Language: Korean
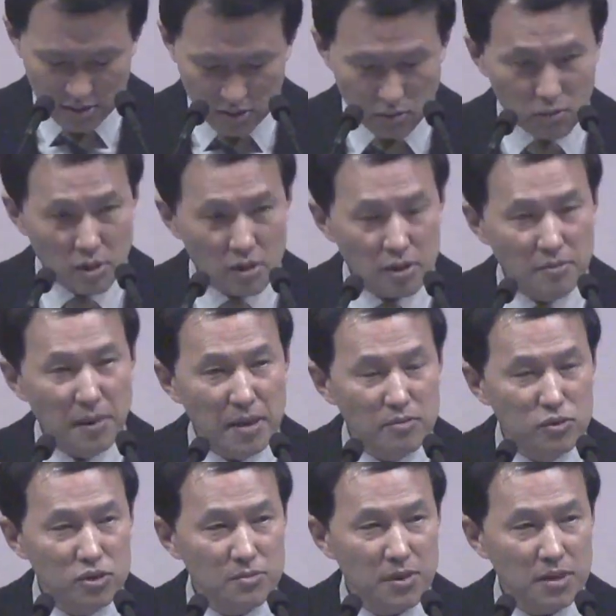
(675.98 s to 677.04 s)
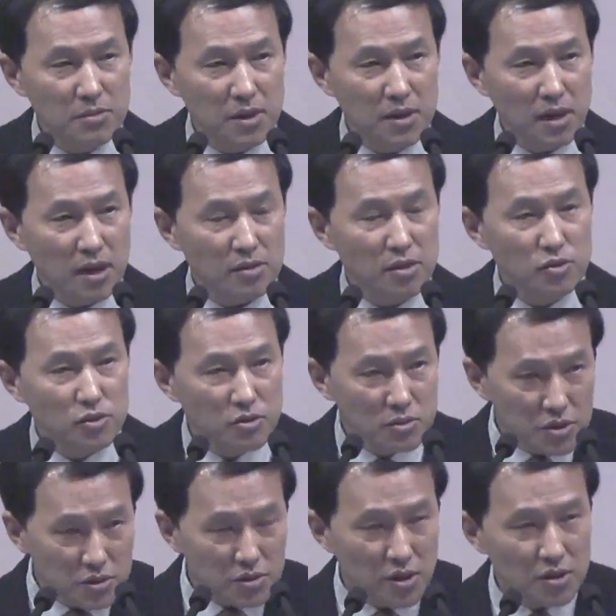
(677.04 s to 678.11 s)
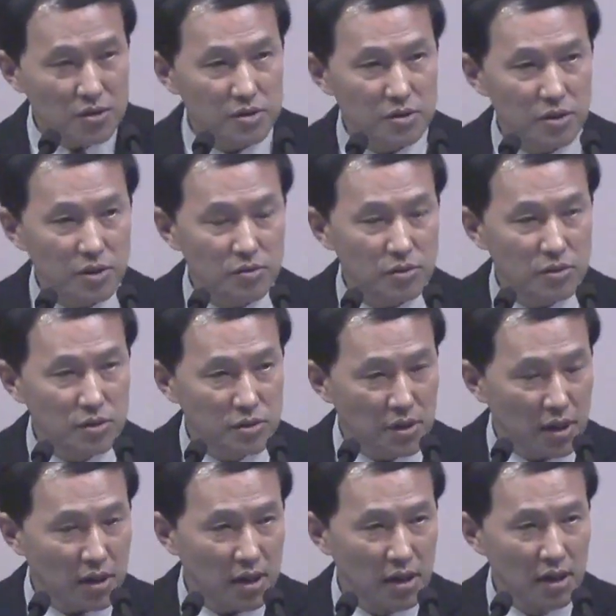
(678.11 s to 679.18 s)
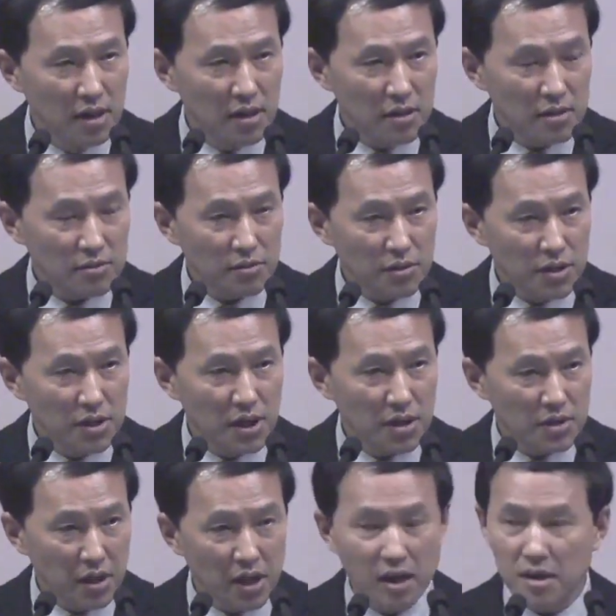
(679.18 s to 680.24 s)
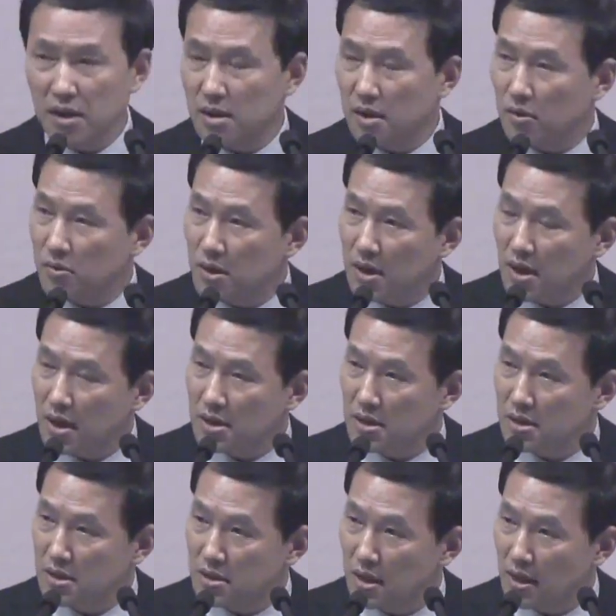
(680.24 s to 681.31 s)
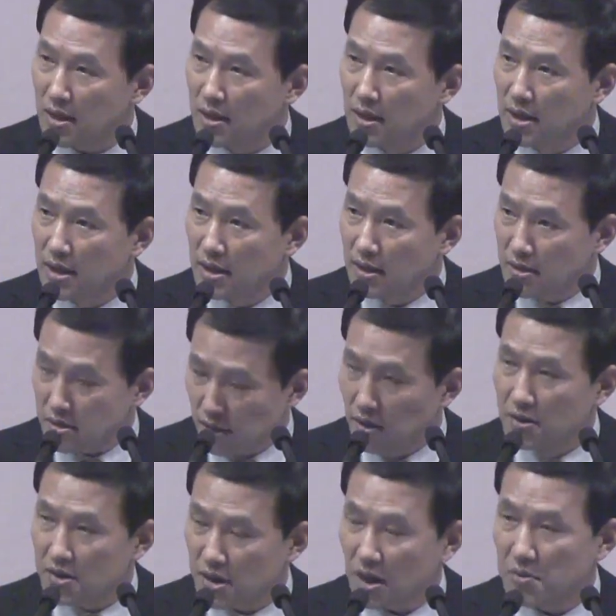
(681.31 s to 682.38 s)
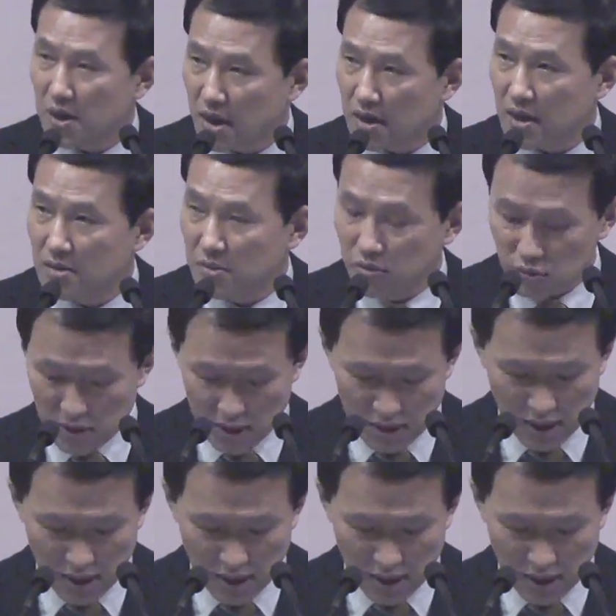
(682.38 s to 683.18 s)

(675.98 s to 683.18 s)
저는 그 말이 무슨 말입니까? 예수님이 승천하셨는데 또 그날에 너희가 내 안에 있다고 얘기를 하시는데 성삼위 하나님이 우리